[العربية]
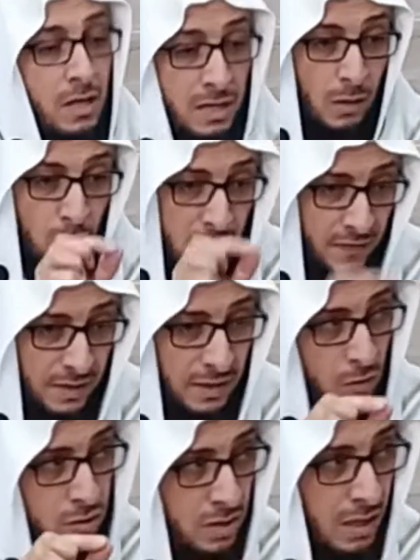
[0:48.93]
إذا وصفت
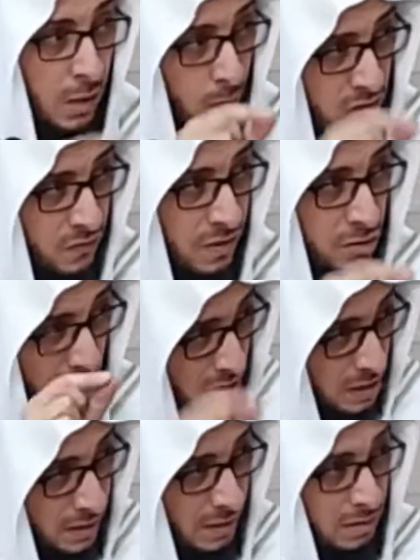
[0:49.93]
له السلعة وصفا
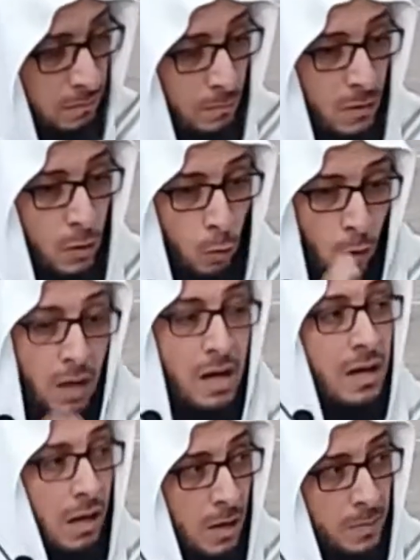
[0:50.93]
جيدا
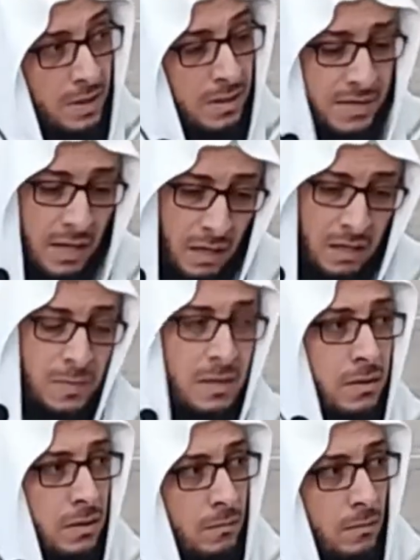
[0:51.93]
وقال قبلت صح
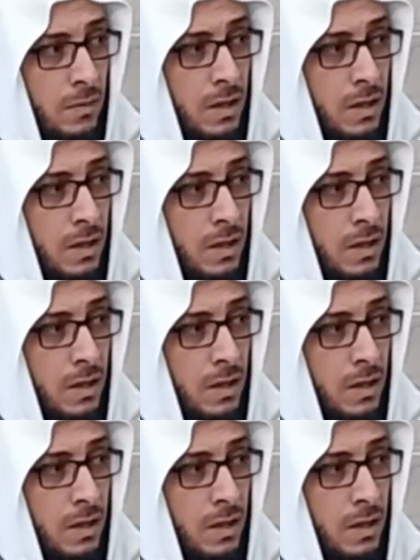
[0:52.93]
البيع